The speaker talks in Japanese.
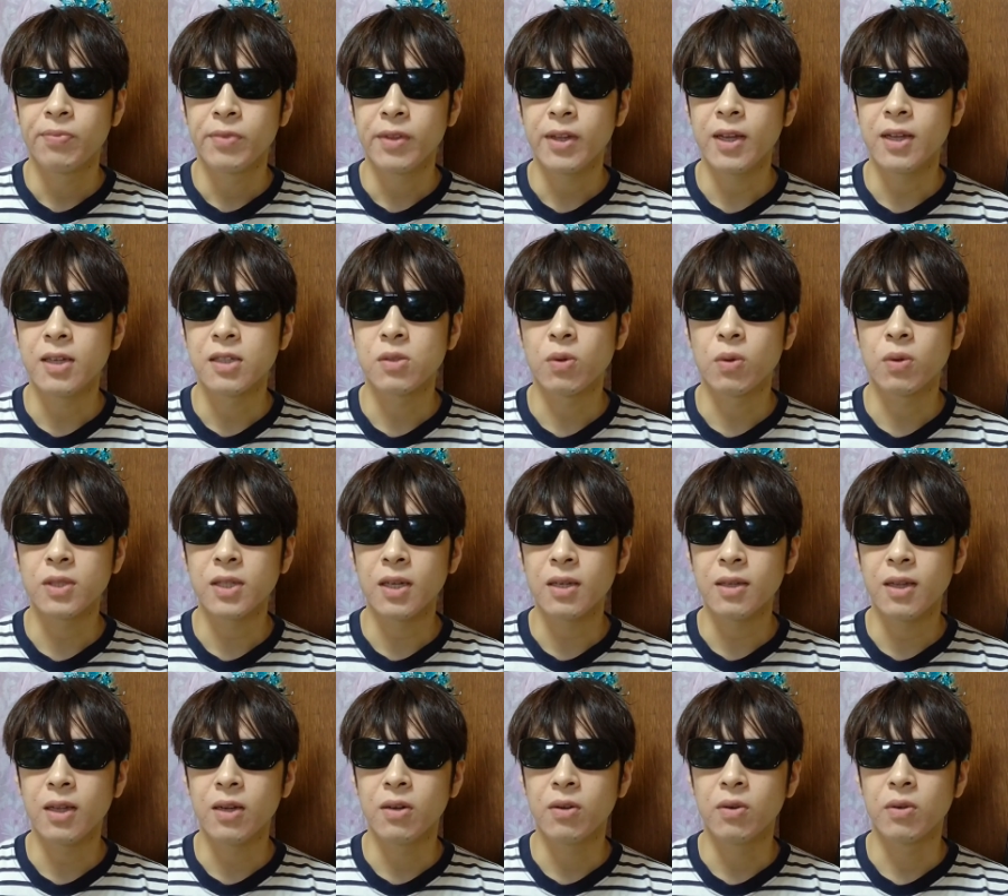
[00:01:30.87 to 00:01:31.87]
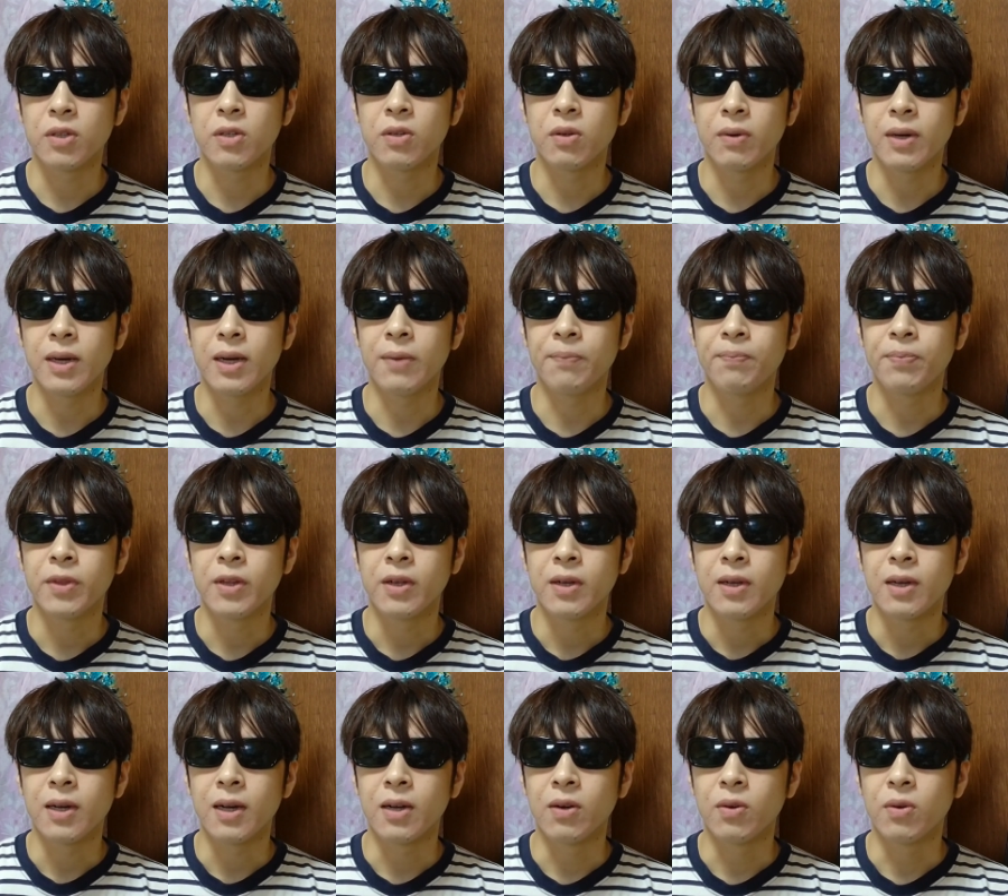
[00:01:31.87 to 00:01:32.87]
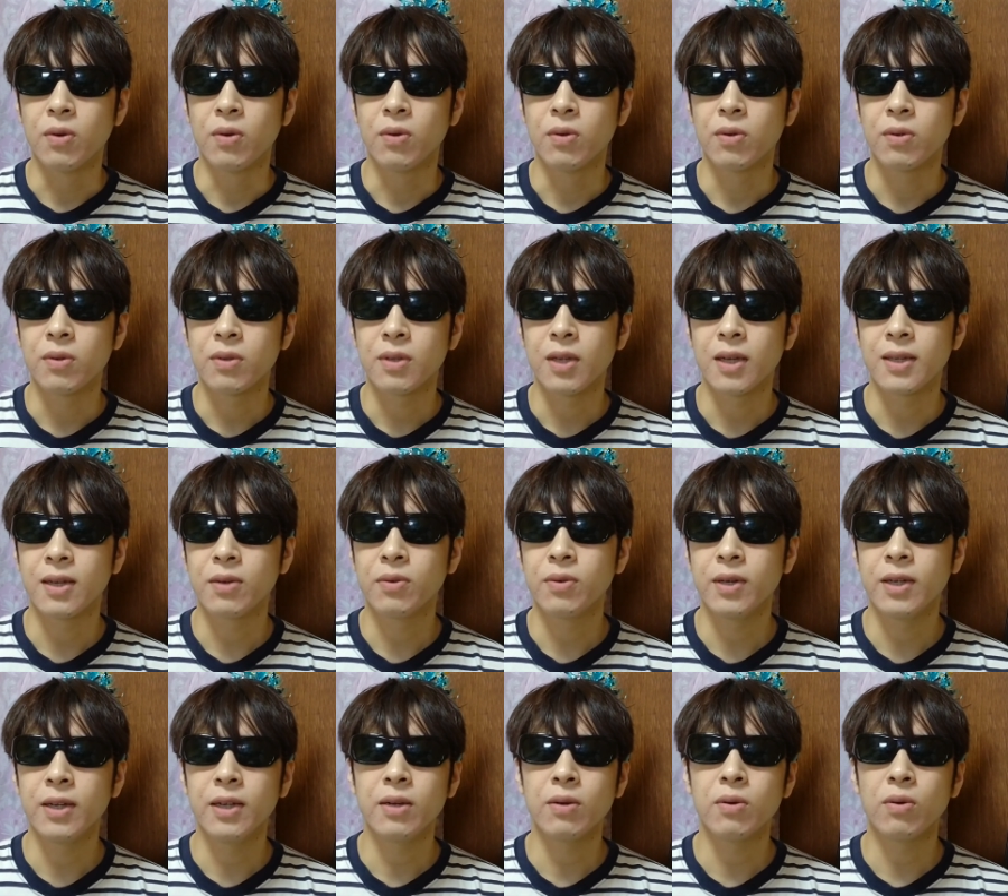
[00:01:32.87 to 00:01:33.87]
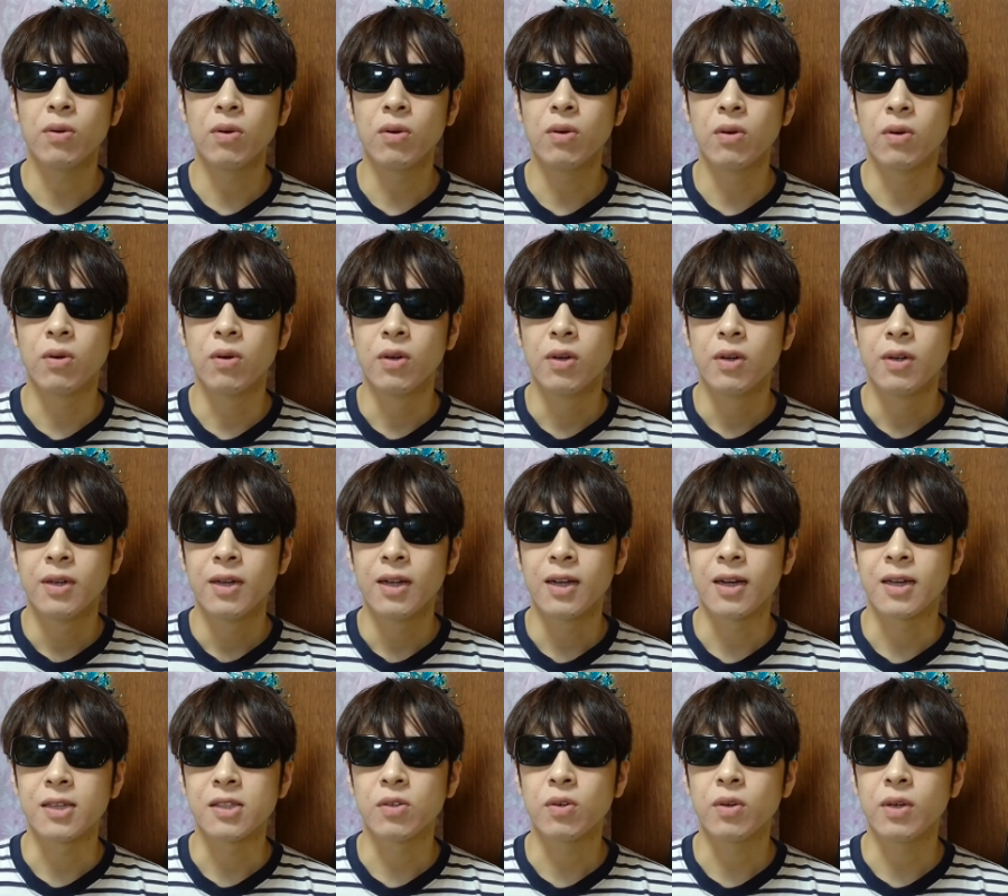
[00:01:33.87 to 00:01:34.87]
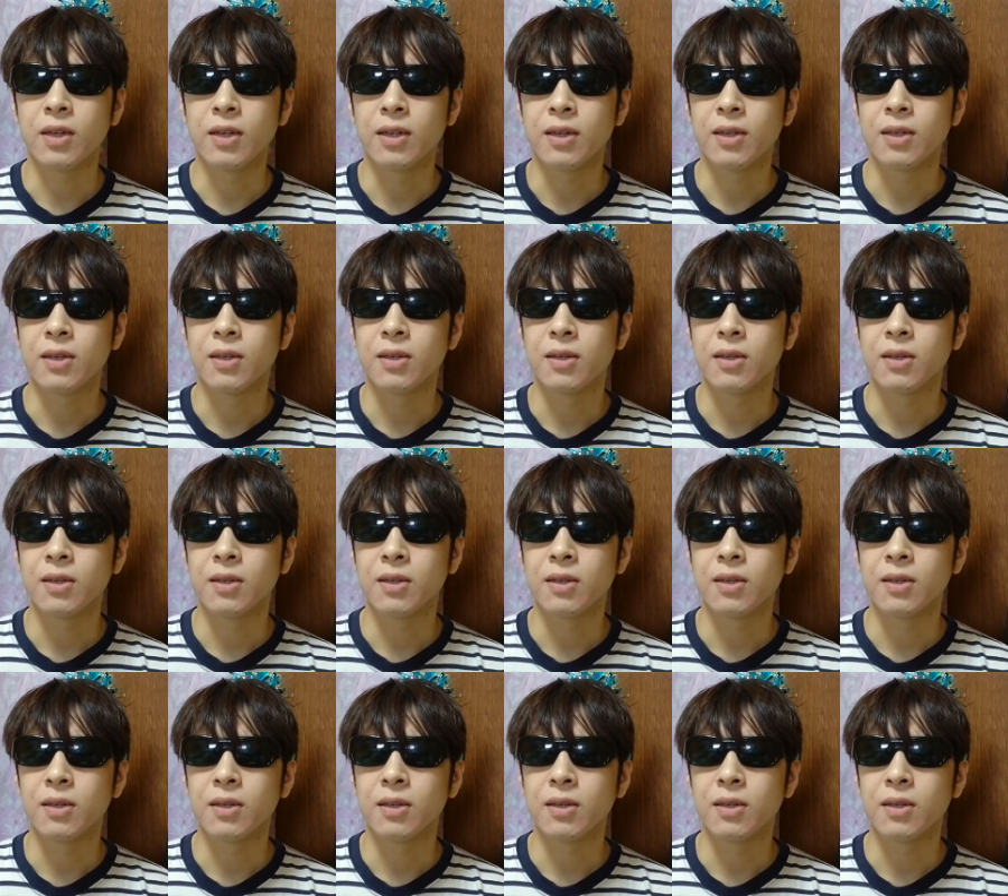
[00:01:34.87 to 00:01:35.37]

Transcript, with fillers: で、そこチャンネルの人は、あの、ただふりを、なんかすごい、